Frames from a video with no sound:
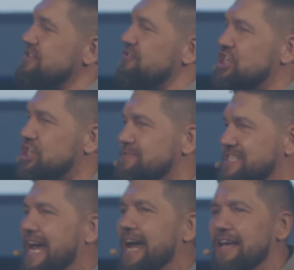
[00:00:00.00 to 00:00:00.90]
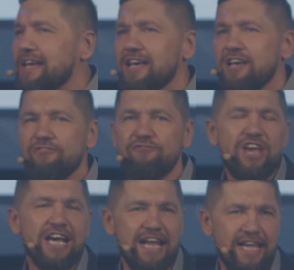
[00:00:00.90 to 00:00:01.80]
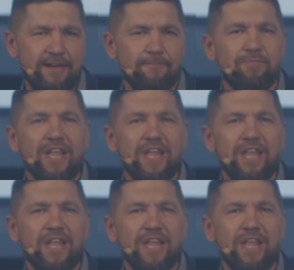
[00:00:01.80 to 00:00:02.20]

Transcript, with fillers: движемся верой.